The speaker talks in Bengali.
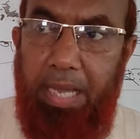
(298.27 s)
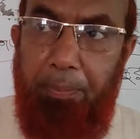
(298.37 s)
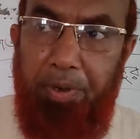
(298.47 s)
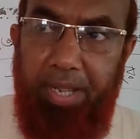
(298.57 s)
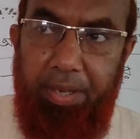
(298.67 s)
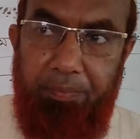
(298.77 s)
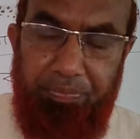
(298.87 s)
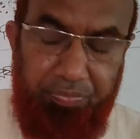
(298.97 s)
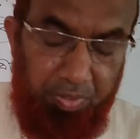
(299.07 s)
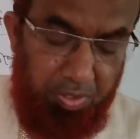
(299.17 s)
তারপরে
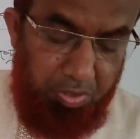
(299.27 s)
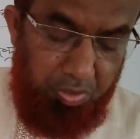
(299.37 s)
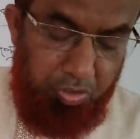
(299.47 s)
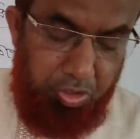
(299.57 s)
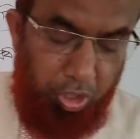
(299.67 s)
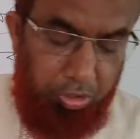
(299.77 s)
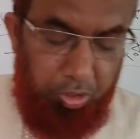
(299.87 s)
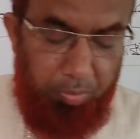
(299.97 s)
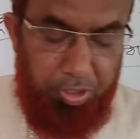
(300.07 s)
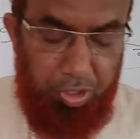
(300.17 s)

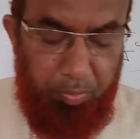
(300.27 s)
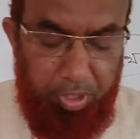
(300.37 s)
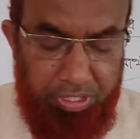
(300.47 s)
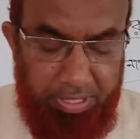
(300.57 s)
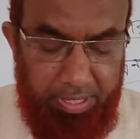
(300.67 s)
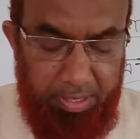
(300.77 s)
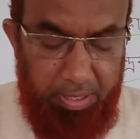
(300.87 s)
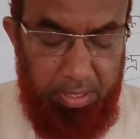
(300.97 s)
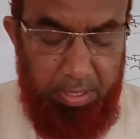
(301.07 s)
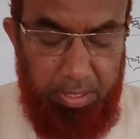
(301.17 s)
সতেরো বছর বয়সে
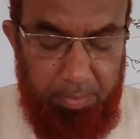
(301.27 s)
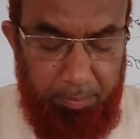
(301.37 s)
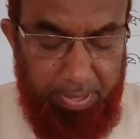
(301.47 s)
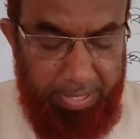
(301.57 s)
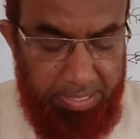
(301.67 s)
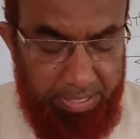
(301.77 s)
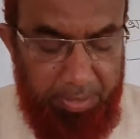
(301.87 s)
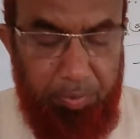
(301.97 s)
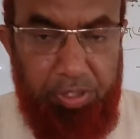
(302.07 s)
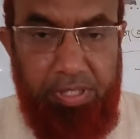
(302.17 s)

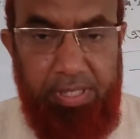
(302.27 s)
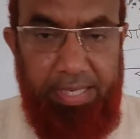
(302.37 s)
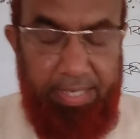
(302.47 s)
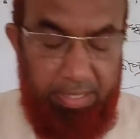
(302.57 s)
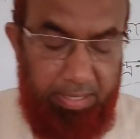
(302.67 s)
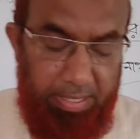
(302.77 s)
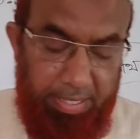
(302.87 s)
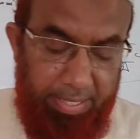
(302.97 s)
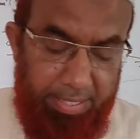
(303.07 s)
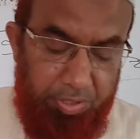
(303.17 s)
ব্যারিস্টারি পড়তে তিনি
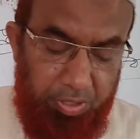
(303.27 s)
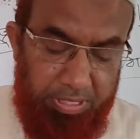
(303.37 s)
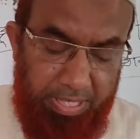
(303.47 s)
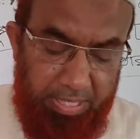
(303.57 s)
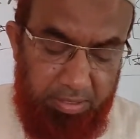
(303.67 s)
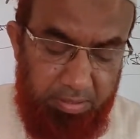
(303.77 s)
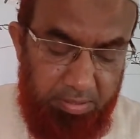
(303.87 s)
ইংল্যান্ডে চলে যান